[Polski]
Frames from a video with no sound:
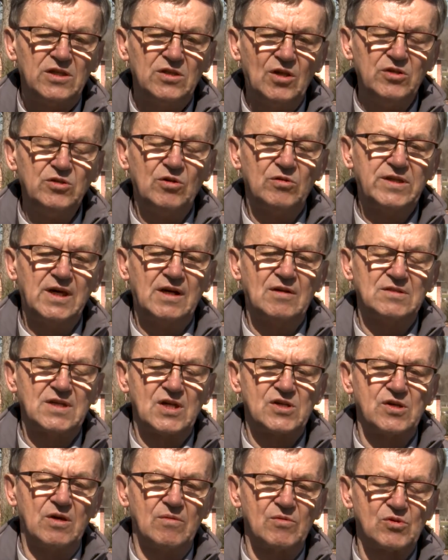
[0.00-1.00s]
No i od tego
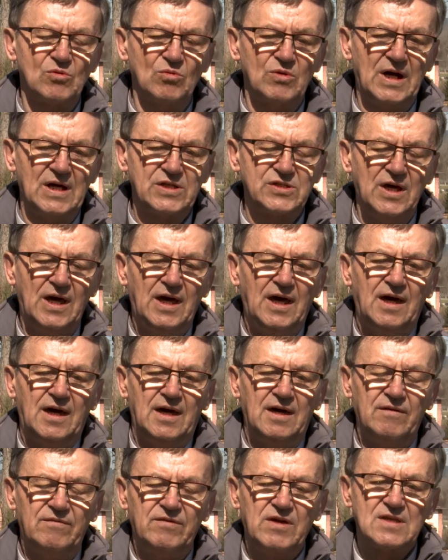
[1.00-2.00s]
zacząłem szukać,
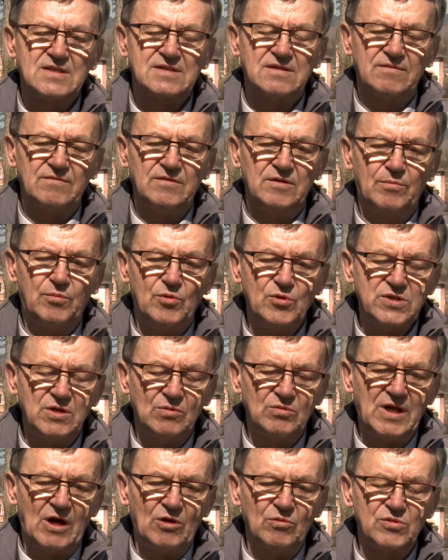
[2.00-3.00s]
no więc
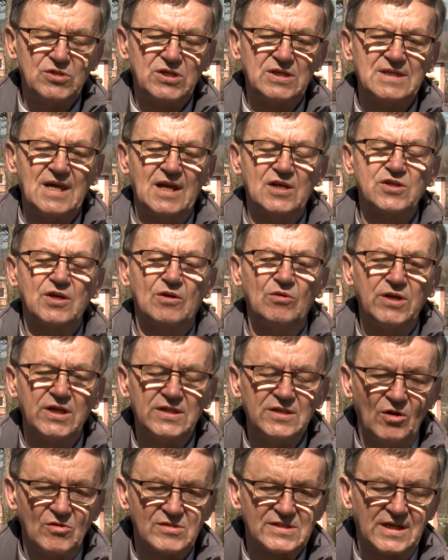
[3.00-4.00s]
później udało mi się znaleźć jego
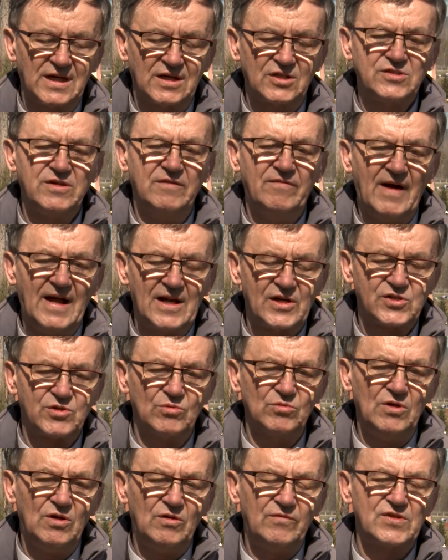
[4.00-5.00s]
jednostkę, gdzie
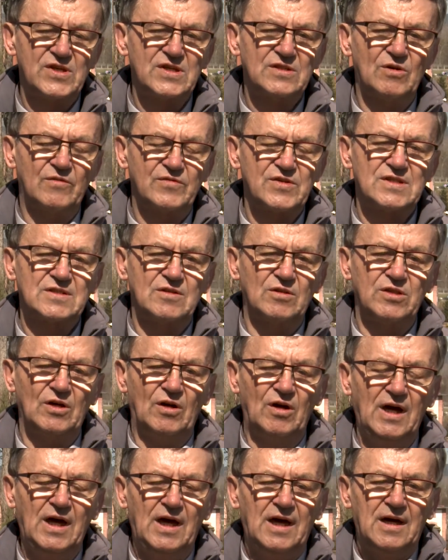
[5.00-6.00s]
walczył. No wszystko, wszystko
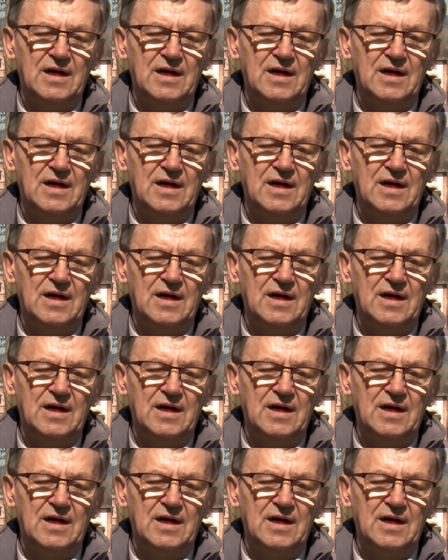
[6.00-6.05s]
to.